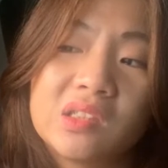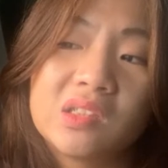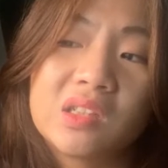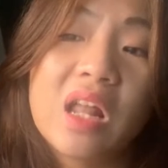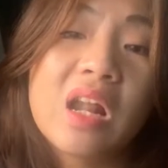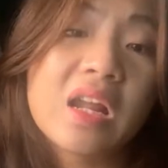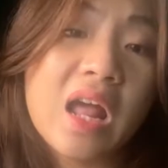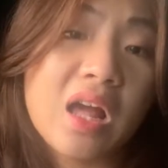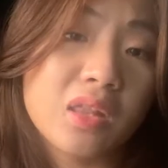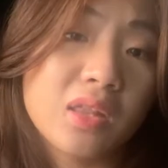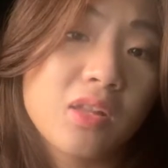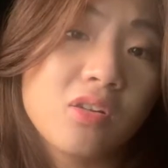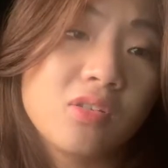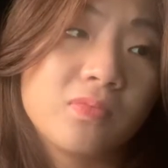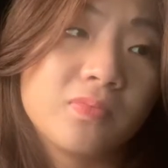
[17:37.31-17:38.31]
rất là đáng
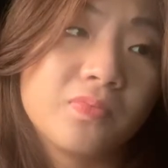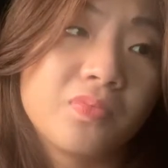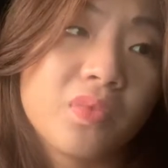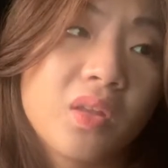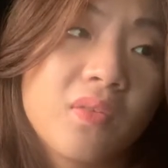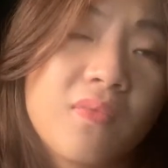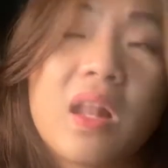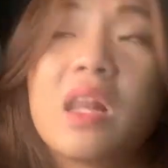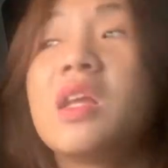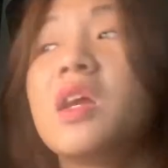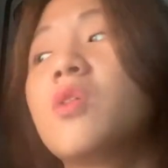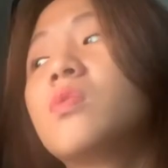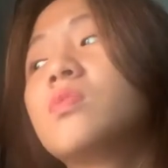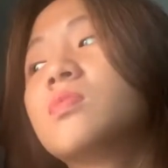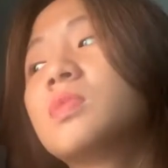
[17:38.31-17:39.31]
sợ và
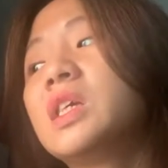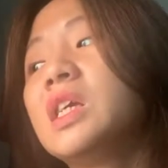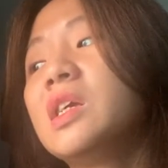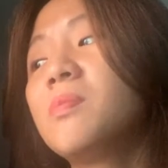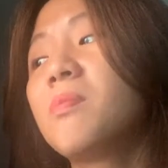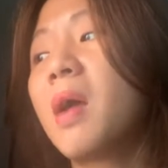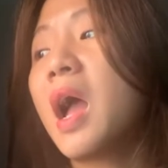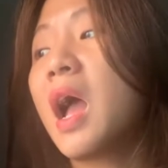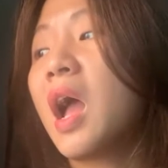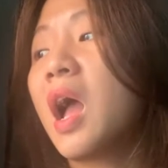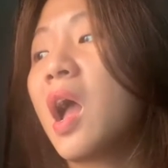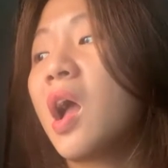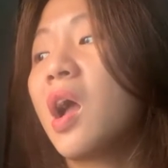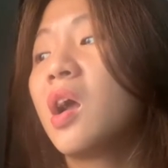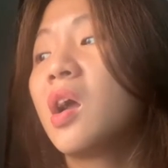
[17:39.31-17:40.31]
liệu khi
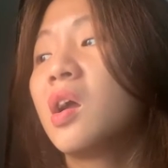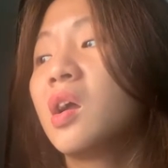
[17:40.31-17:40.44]
mà